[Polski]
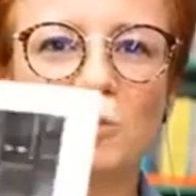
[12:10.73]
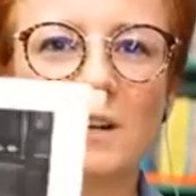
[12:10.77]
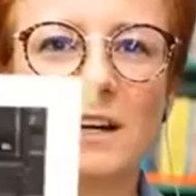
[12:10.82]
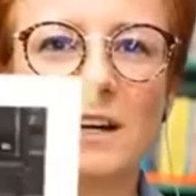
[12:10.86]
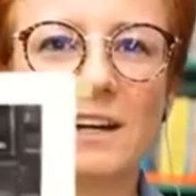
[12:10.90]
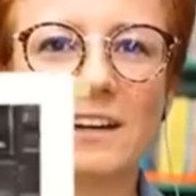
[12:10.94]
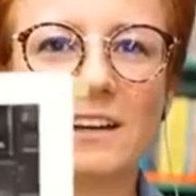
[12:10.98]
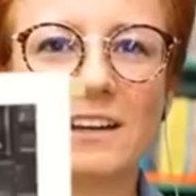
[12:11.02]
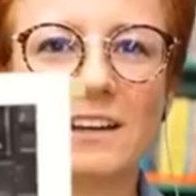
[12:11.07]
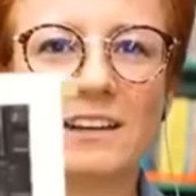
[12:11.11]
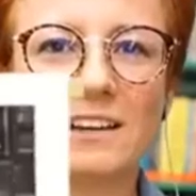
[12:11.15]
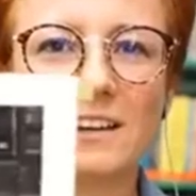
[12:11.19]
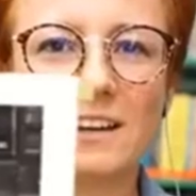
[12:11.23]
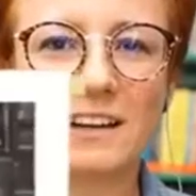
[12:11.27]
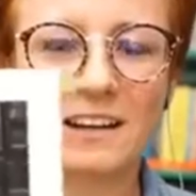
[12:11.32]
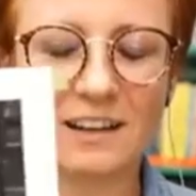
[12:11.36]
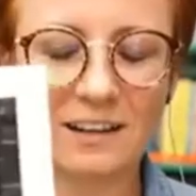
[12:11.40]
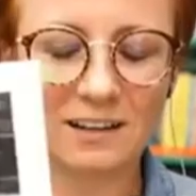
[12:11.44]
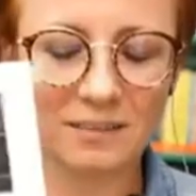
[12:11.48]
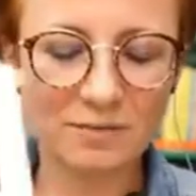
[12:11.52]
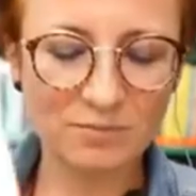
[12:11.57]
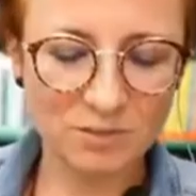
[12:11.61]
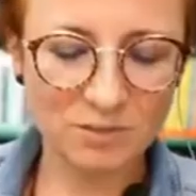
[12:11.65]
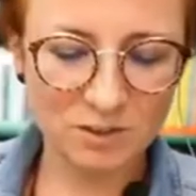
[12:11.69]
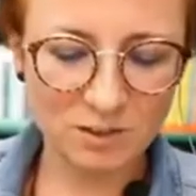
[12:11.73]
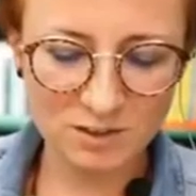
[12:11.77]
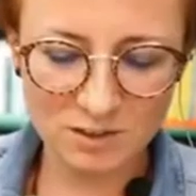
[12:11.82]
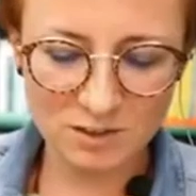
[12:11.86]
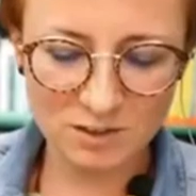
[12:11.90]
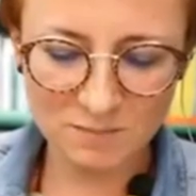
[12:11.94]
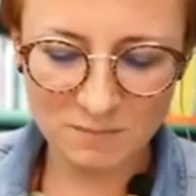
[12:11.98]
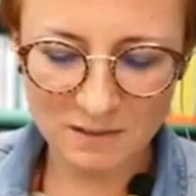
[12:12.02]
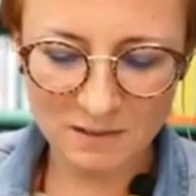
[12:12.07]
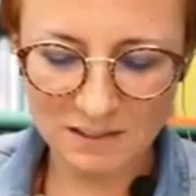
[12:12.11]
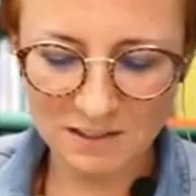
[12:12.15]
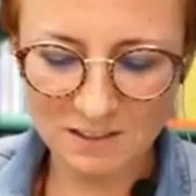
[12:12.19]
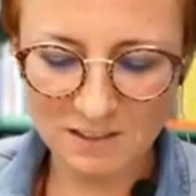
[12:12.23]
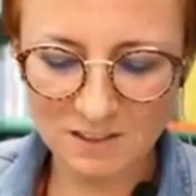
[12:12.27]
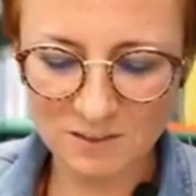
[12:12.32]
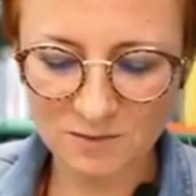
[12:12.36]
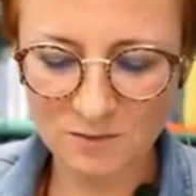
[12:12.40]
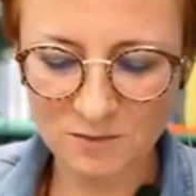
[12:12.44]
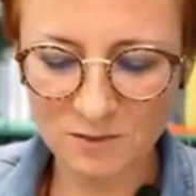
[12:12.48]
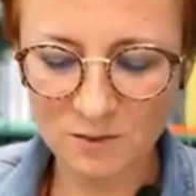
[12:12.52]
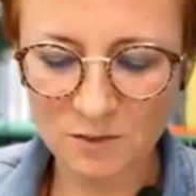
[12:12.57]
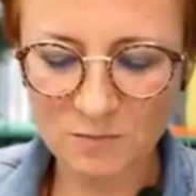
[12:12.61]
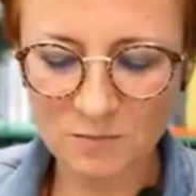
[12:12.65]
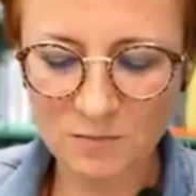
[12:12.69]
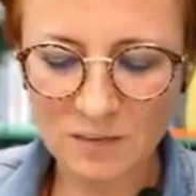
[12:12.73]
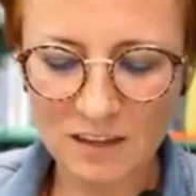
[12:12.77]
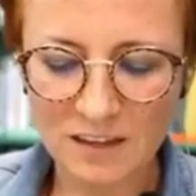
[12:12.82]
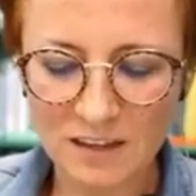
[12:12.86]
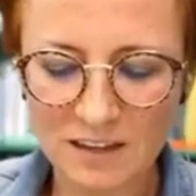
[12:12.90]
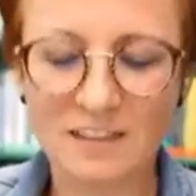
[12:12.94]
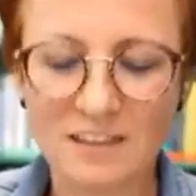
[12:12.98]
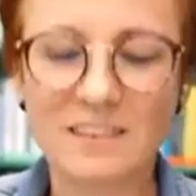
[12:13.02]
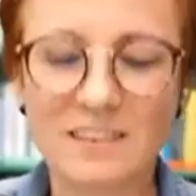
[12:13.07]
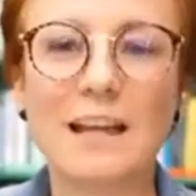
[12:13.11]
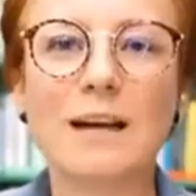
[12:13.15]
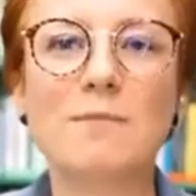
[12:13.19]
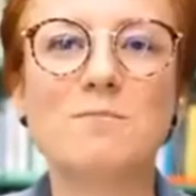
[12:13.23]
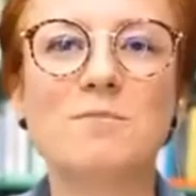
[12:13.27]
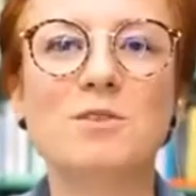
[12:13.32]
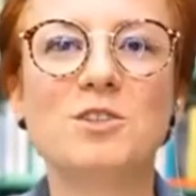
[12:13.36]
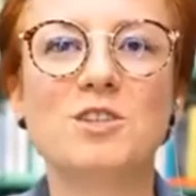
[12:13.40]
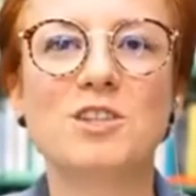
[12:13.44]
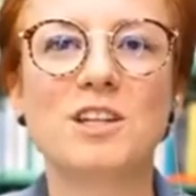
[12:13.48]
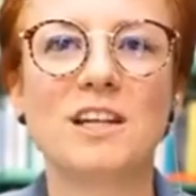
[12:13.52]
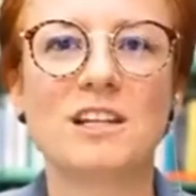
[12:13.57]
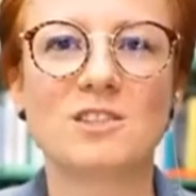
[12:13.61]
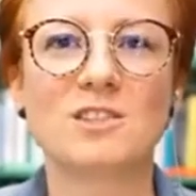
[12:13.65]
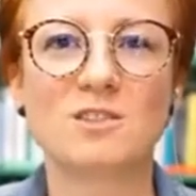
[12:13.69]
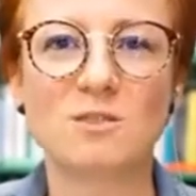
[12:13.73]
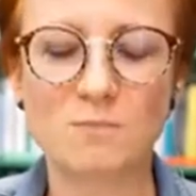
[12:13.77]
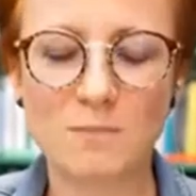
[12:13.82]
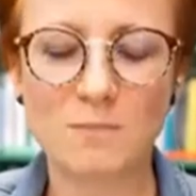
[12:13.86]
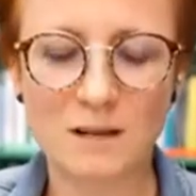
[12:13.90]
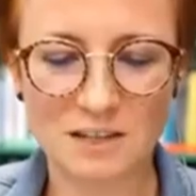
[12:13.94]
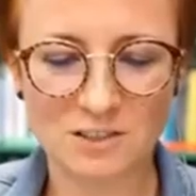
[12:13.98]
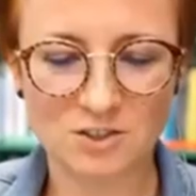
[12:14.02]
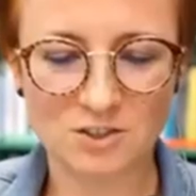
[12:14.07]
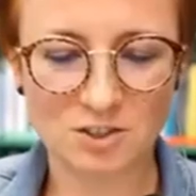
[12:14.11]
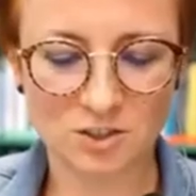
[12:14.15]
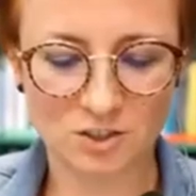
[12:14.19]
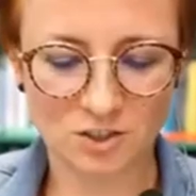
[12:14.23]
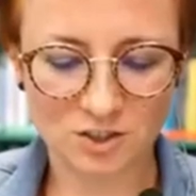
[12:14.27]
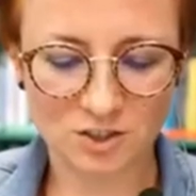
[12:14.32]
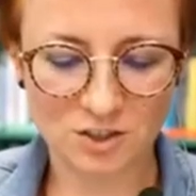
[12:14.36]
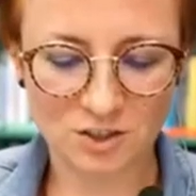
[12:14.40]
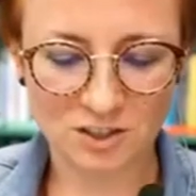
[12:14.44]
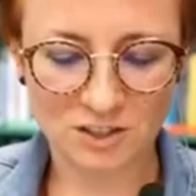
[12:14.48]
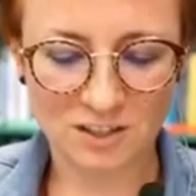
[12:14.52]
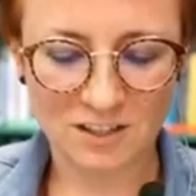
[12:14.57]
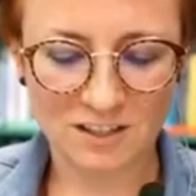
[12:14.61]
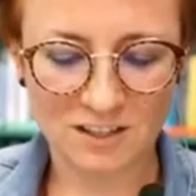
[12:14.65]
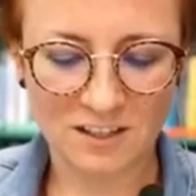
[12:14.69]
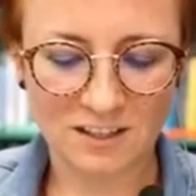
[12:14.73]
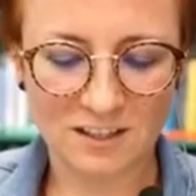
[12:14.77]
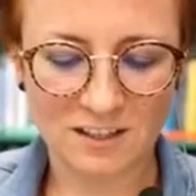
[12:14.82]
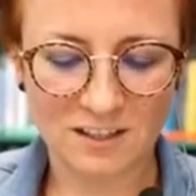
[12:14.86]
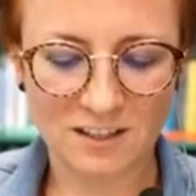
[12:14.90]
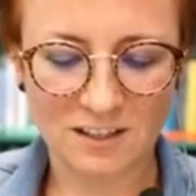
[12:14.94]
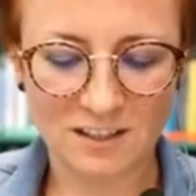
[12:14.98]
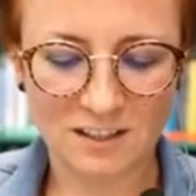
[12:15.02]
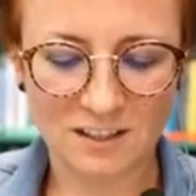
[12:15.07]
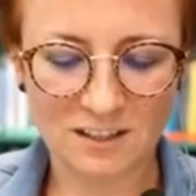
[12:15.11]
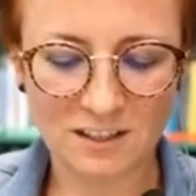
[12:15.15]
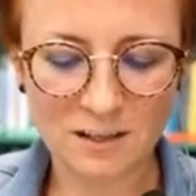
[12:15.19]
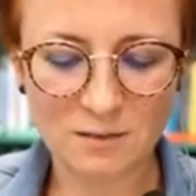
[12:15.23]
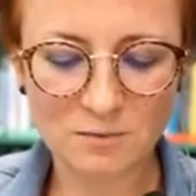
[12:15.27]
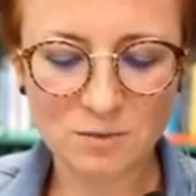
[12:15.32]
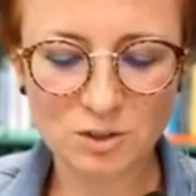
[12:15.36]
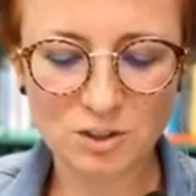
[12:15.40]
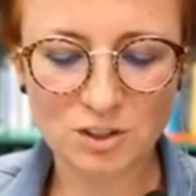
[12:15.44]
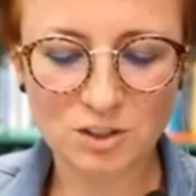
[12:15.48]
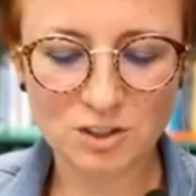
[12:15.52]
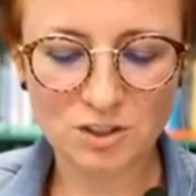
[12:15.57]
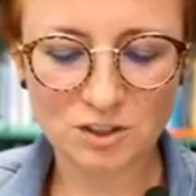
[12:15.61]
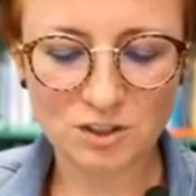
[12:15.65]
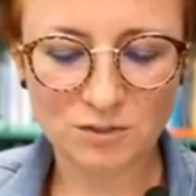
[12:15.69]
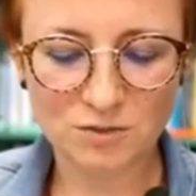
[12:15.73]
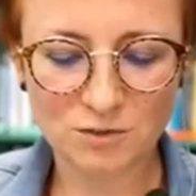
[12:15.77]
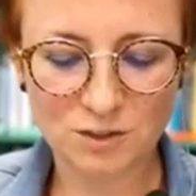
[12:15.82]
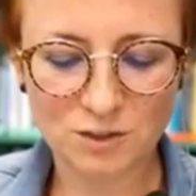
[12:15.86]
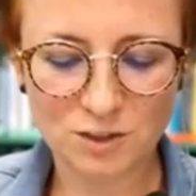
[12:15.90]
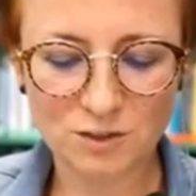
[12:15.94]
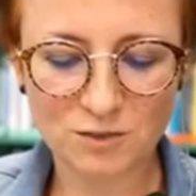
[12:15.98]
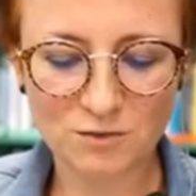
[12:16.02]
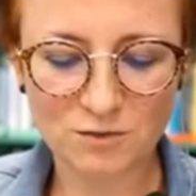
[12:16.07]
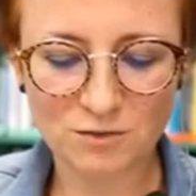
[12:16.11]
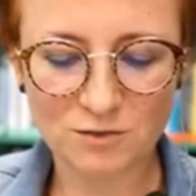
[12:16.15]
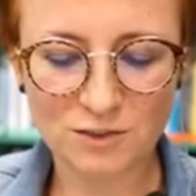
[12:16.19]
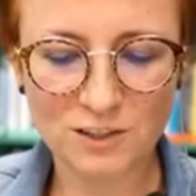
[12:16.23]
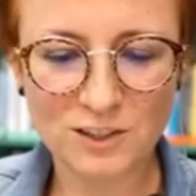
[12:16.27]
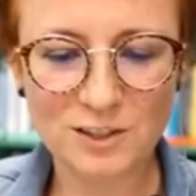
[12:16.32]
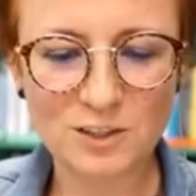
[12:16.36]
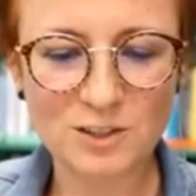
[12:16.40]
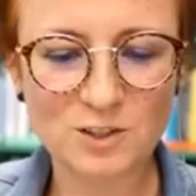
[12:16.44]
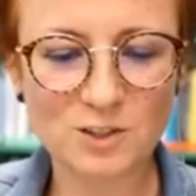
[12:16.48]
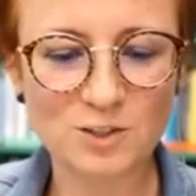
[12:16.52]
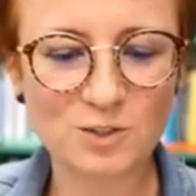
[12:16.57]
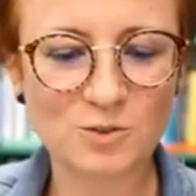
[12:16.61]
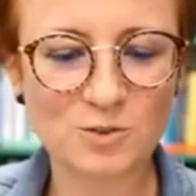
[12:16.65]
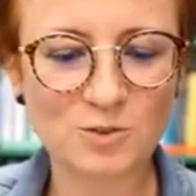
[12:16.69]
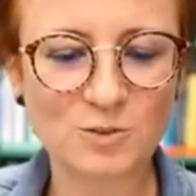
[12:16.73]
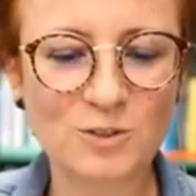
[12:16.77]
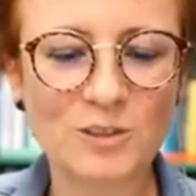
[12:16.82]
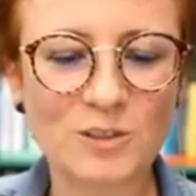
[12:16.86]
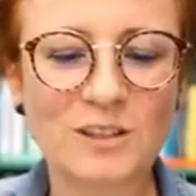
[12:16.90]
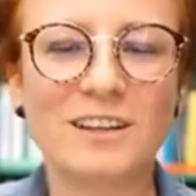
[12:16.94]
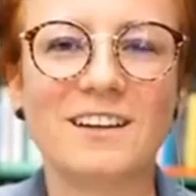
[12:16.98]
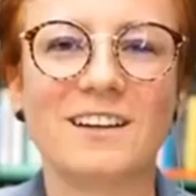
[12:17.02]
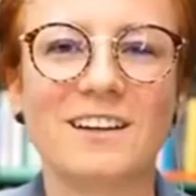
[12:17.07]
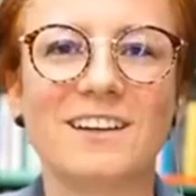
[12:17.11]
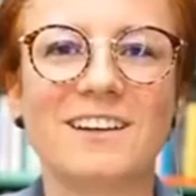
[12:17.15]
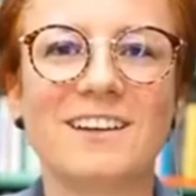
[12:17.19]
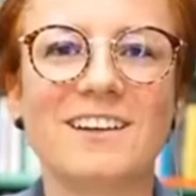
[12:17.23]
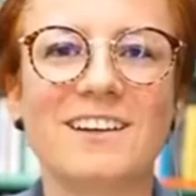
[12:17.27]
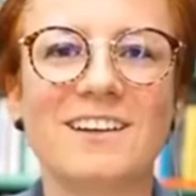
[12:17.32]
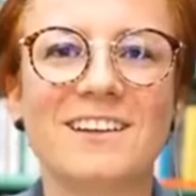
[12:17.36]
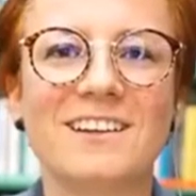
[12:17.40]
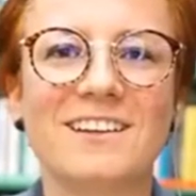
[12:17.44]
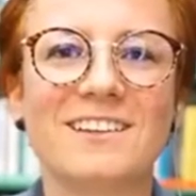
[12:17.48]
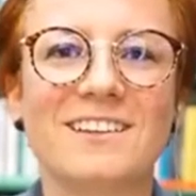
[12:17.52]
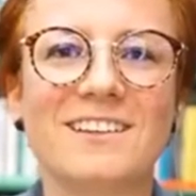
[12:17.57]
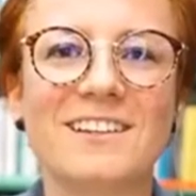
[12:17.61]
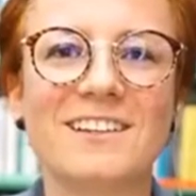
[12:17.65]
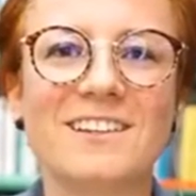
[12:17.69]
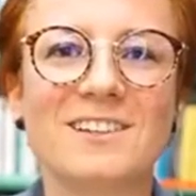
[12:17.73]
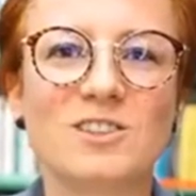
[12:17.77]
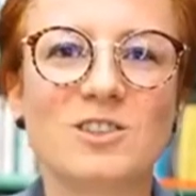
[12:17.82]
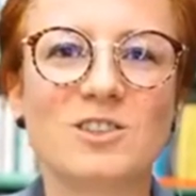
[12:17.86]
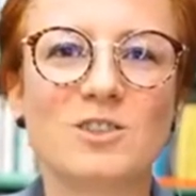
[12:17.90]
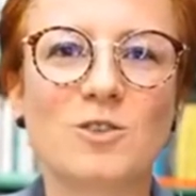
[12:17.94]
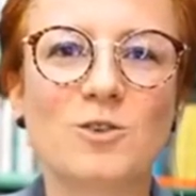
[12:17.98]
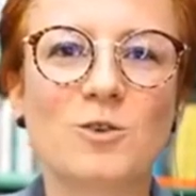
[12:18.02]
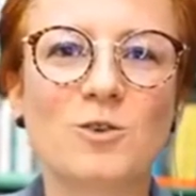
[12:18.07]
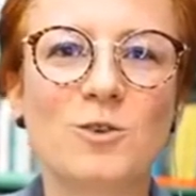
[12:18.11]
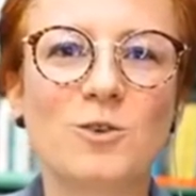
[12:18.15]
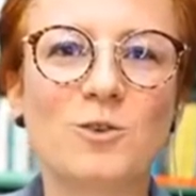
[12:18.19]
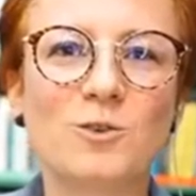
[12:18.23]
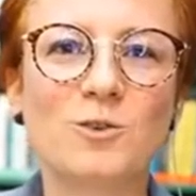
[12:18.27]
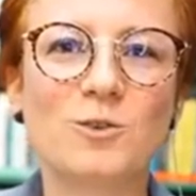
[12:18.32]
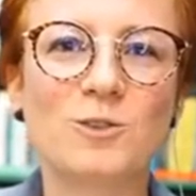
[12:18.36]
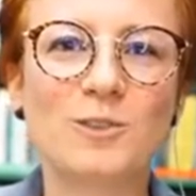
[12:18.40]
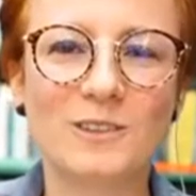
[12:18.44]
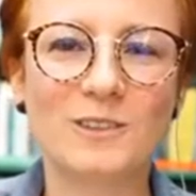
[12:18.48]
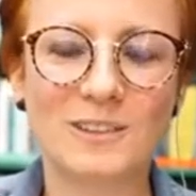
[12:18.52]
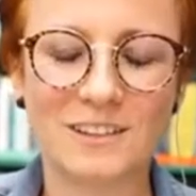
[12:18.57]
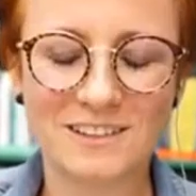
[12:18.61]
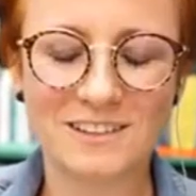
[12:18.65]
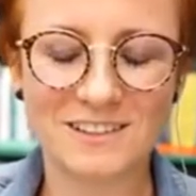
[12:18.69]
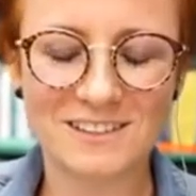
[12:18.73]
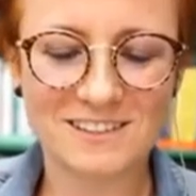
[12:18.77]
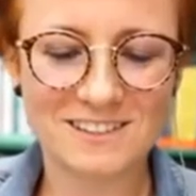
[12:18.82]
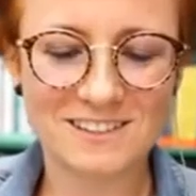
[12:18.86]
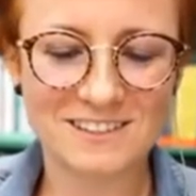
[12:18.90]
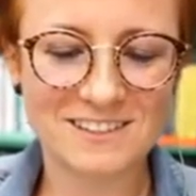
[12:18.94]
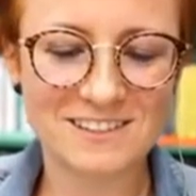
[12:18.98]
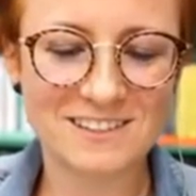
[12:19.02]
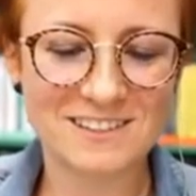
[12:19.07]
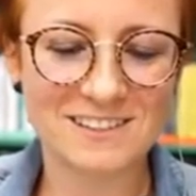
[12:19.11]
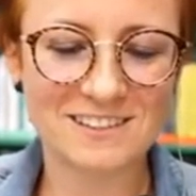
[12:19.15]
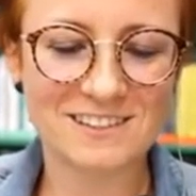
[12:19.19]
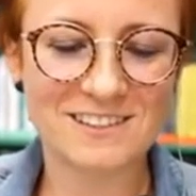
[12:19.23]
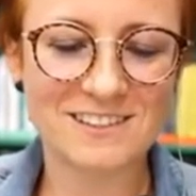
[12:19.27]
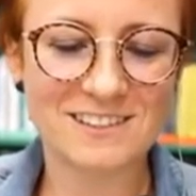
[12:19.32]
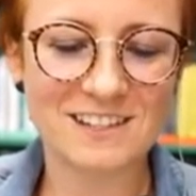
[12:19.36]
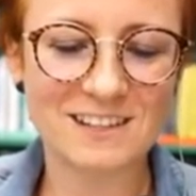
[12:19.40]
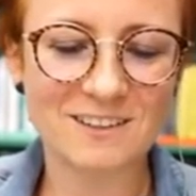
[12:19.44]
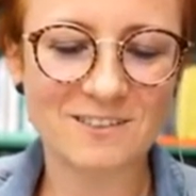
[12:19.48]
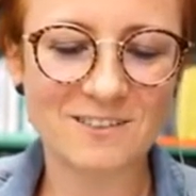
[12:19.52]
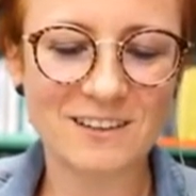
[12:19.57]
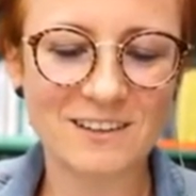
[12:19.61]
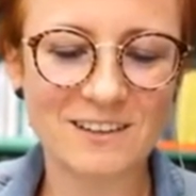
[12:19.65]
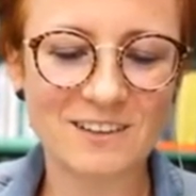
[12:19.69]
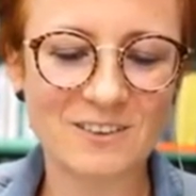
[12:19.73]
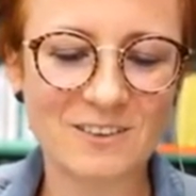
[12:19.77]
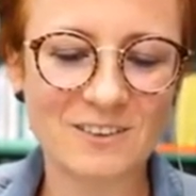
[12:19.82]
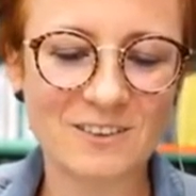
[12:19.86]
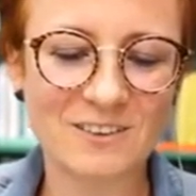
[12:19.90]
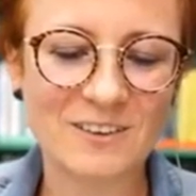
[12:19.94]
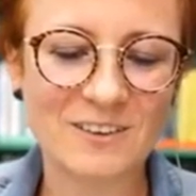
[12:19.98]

ręka, drodzy Państwo, napisz, a zobaczysz. E, ja myślę, że w tym wierszu e, jest clue całego,